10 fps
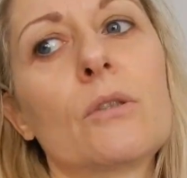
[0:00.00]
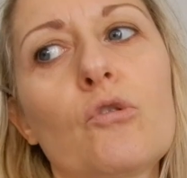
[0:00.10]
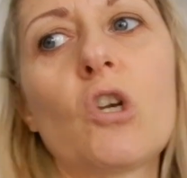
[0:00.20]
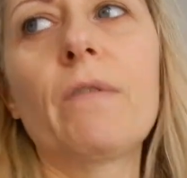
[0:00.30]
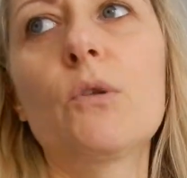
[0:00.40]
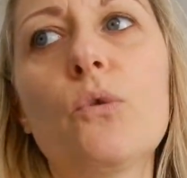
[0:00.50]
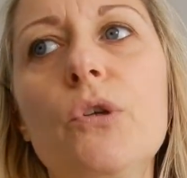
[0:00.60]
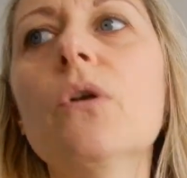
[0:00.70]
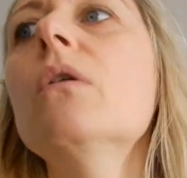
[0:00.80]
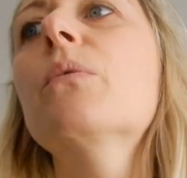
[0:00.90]
ha detto ce vado
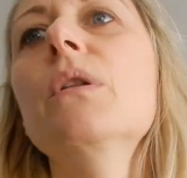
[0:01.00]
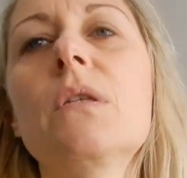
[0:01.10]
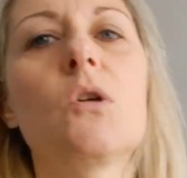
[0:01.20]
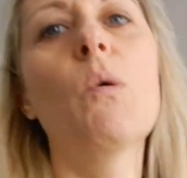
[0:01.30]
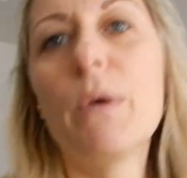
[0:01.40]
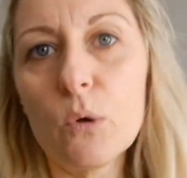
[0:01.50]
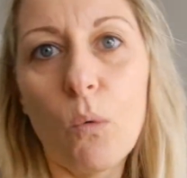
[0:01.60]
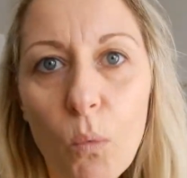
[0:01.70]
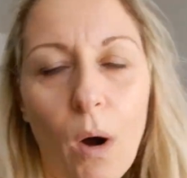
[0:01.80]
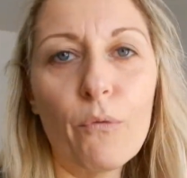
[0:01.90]
io. Quindi siccome io
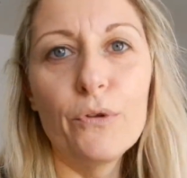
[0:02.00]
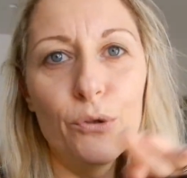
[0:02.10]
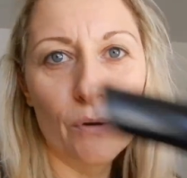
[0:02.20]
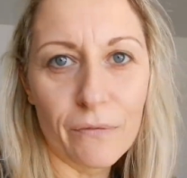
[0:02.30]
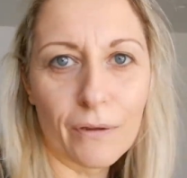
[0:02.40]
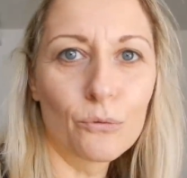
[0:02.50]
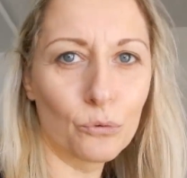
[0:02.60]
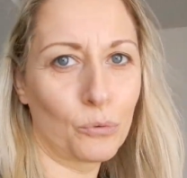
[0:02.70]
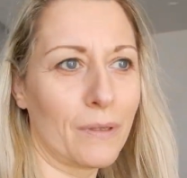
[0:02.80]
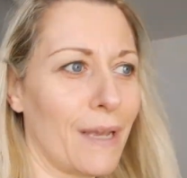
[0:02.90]
comunque ho finito di fare
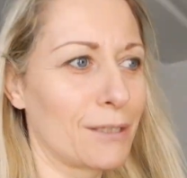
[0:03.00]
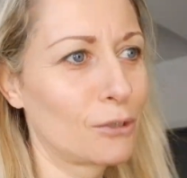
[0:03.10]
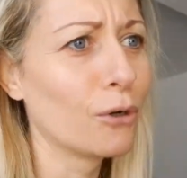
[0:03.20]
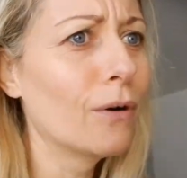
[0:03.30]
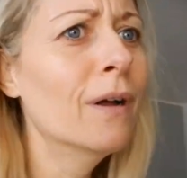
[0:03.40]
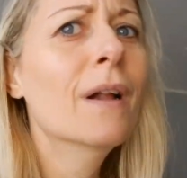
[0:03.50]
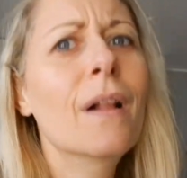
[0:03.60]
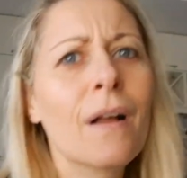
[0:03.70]
tutto adesso,